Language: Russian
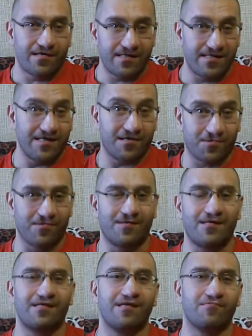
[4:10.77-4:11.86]
к сердцу
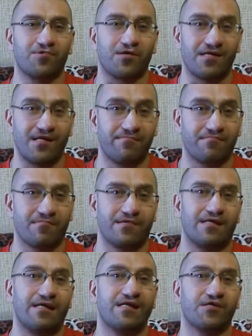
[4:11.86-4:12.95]
этой девушки, тем
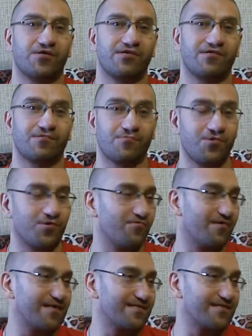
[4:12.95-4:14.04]
легче и лучше у
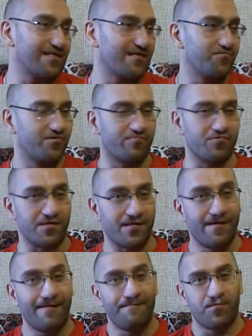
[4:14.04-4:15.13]
нас с ней все будет.
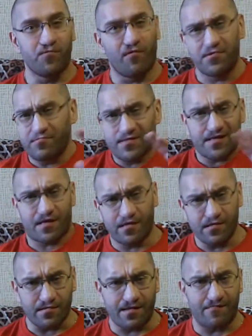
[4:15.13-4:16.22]
Ну, в общем,
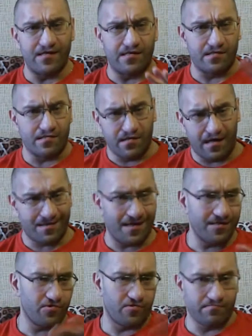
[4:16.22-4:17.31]
закрыл, давайте
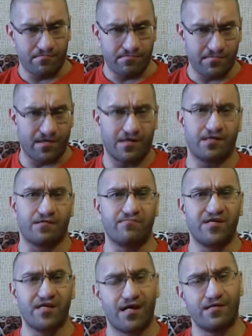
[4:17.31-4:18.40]
отойдем от
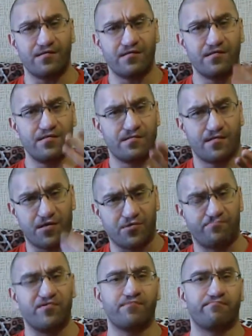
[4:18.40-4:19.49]
меня и
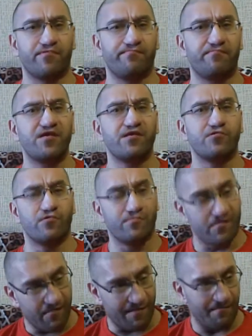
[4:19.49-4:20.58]
значит, перейдем
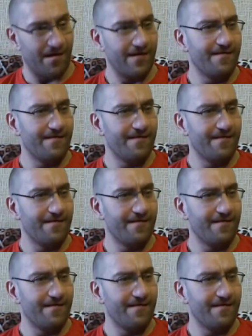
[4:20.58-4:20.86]
к вам.